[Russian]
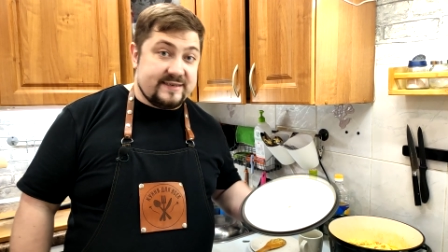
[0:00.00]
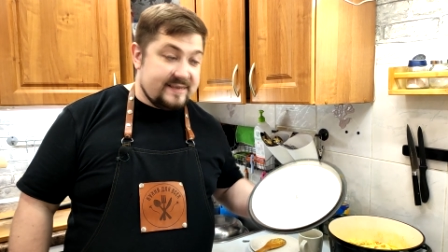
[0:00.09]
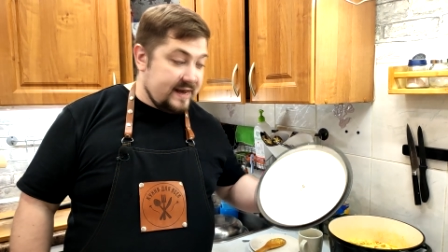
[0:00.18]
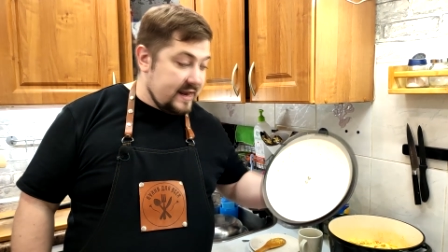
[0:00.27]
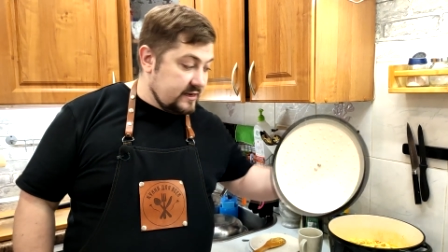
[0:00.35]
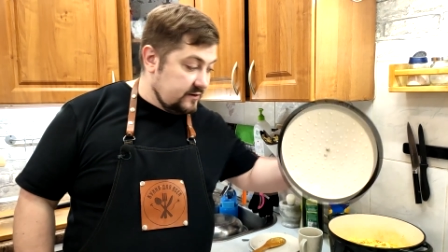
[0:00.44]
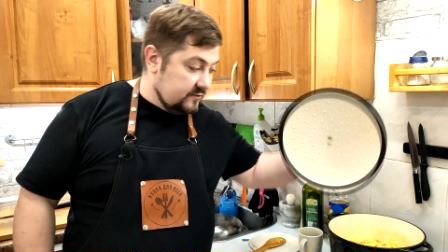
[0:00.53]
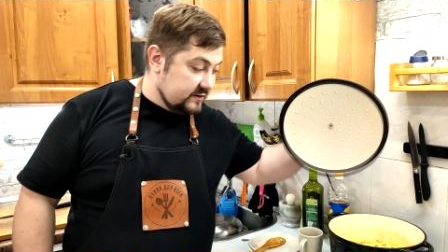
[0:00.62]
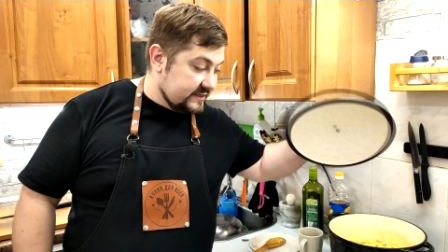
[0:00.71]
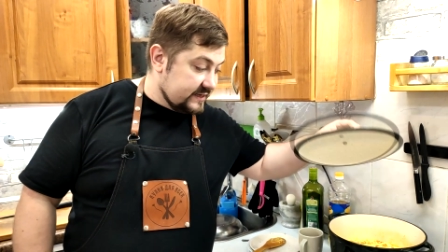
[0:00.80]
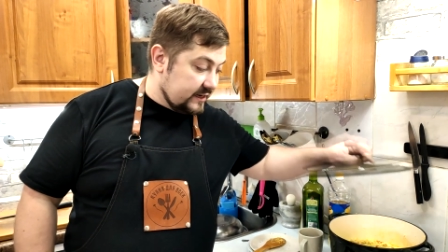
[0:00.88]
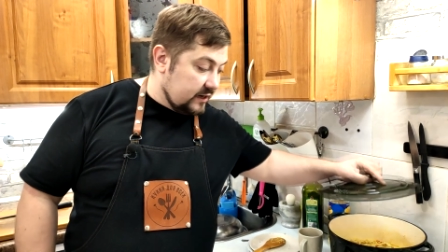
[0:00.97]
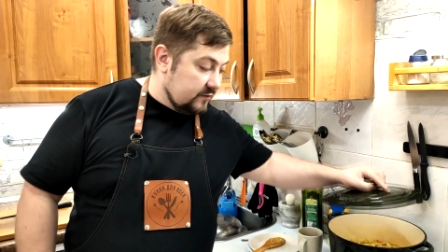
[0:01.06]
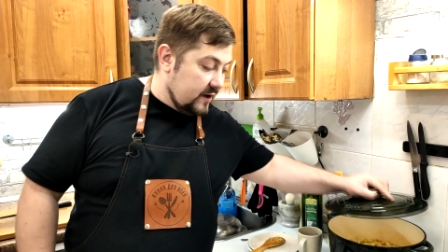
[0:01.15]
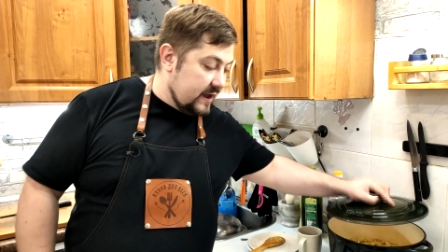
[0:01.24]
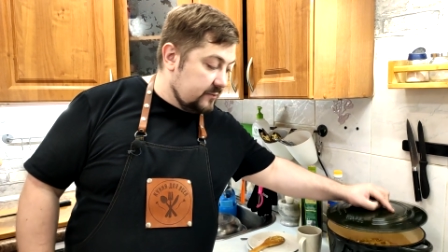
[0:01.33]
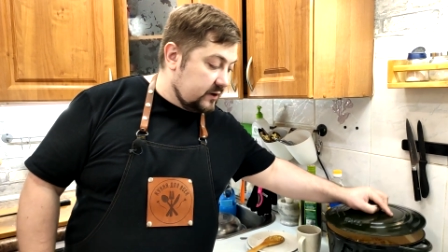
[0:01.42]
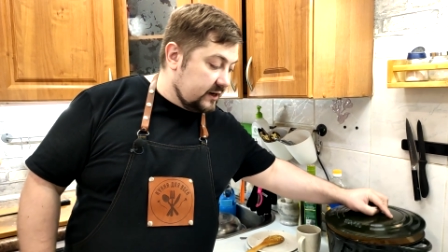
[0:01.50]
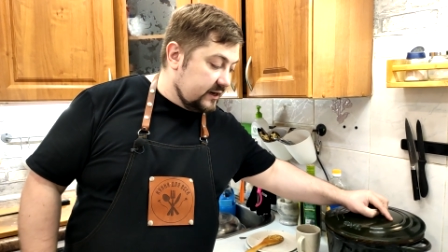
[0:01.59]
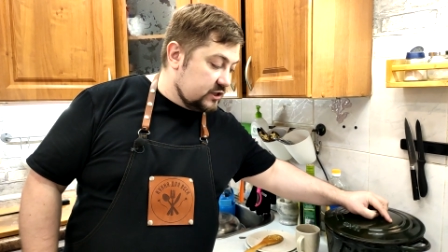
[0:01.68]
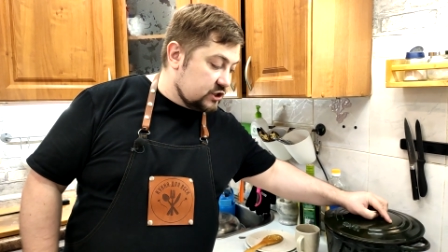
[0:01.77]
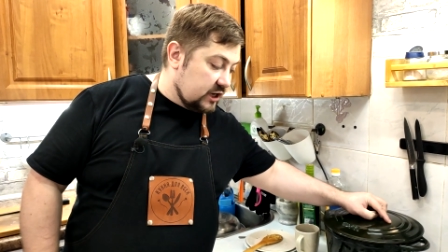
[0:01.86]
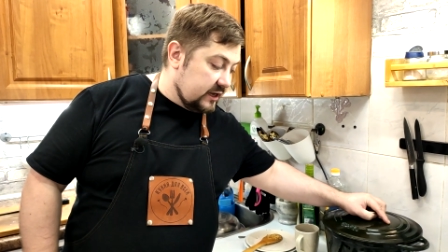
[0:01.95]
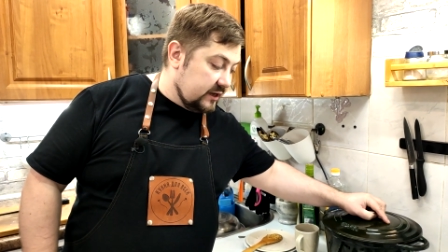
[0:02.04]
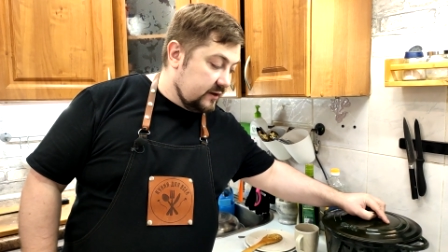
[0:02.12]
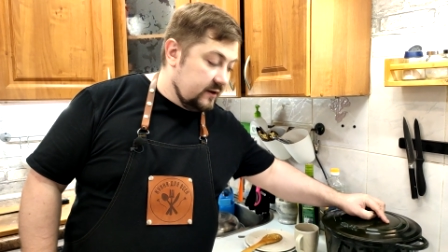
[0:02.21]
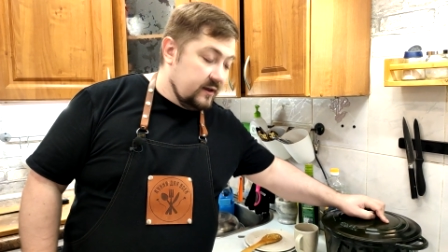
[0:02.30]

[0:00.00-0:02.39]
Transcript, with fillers: среднего, закрываем крышкой